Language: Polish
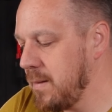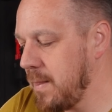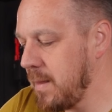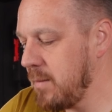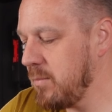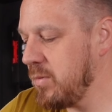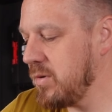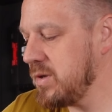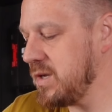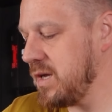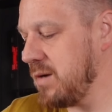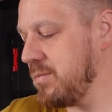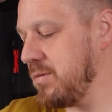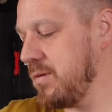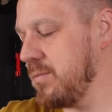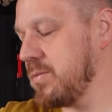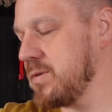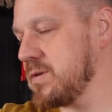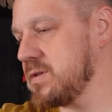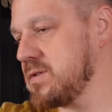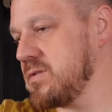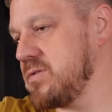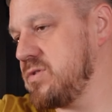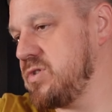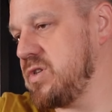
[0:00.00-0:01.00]
bo ona po
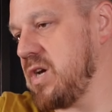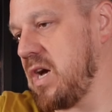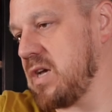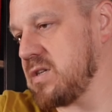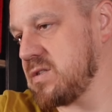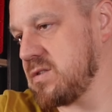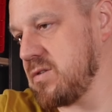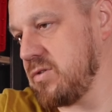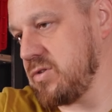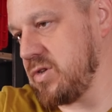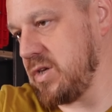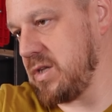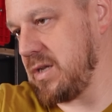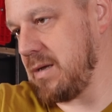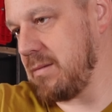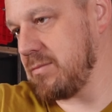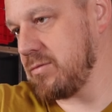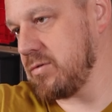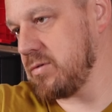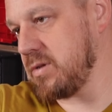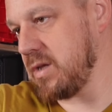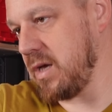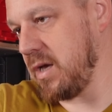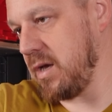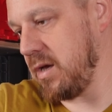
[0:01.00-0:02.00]
prostu ciasno się nam
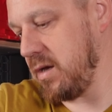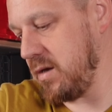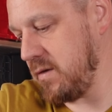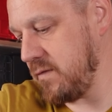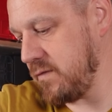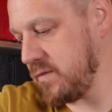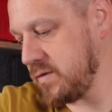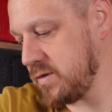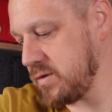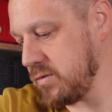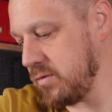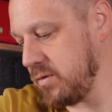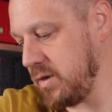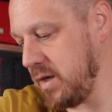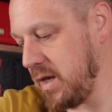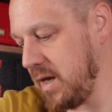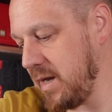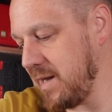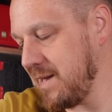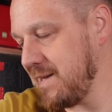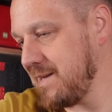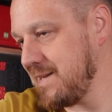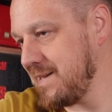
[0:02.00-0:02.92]
tutaj wsunie